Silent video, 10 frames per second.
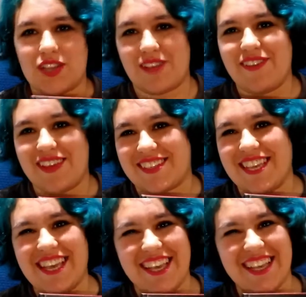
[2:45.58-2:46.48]
tres
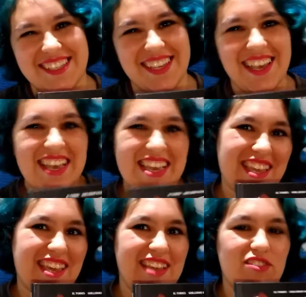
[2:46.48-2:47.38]
veces.
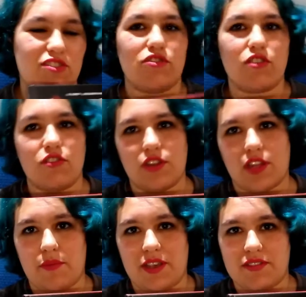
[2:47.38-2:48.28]
y eso es todo,
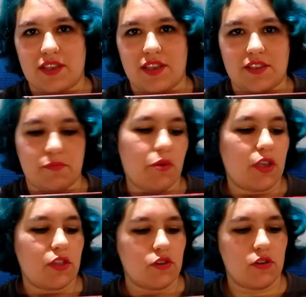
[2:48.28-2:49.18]
nada más. Es
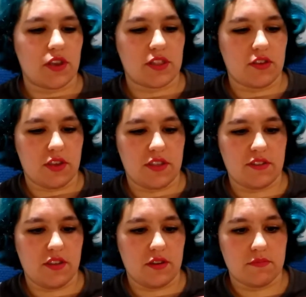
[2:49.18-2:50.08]
poquito lo que tengo que
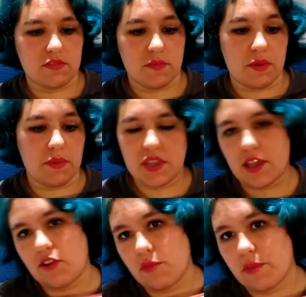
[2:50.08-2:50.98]
decir. Simplemente
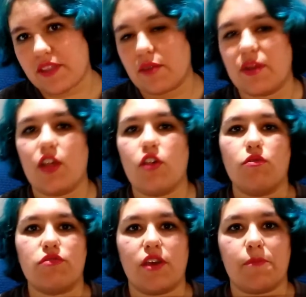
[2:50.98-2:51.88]
que no me ha terminado de
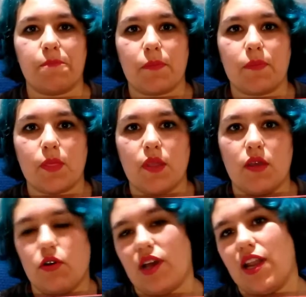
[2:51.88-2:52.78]
gustar.
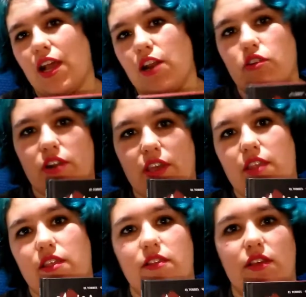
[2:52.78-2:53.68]
Ojalá lo
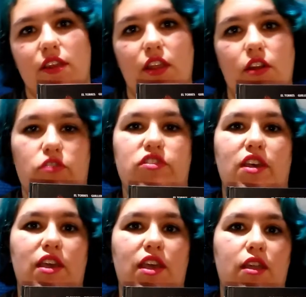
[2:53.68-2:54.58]
reediten y lo
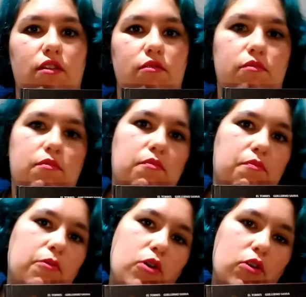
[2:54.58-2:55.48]
saquen
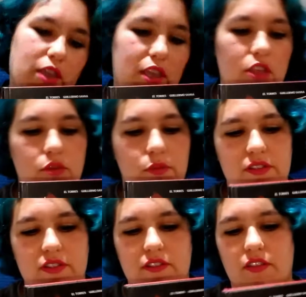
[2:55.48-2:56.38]
corregido, por
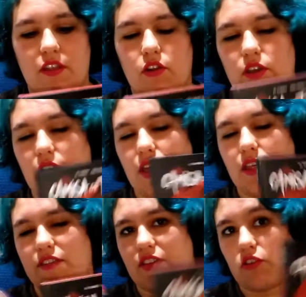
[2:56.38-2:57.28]
así decirlo, que
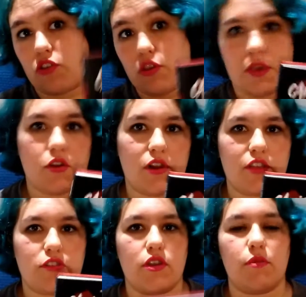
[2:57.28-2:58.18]
desarrolle mejor la
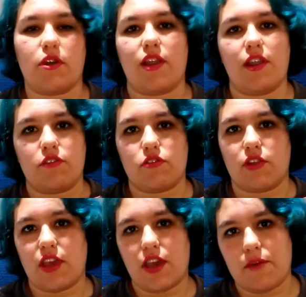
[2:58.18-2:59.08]
historia porque la
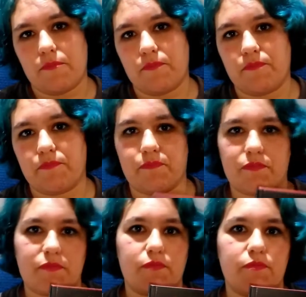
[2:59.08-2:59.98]
historia mm,
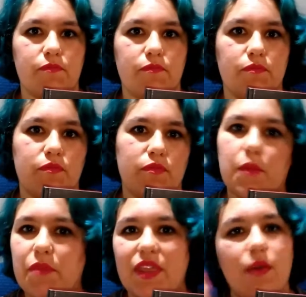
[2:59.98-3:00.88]

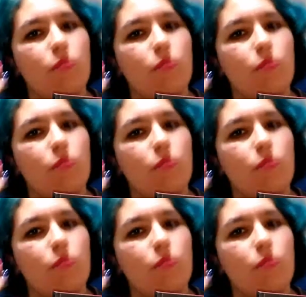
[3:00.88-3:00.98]
pide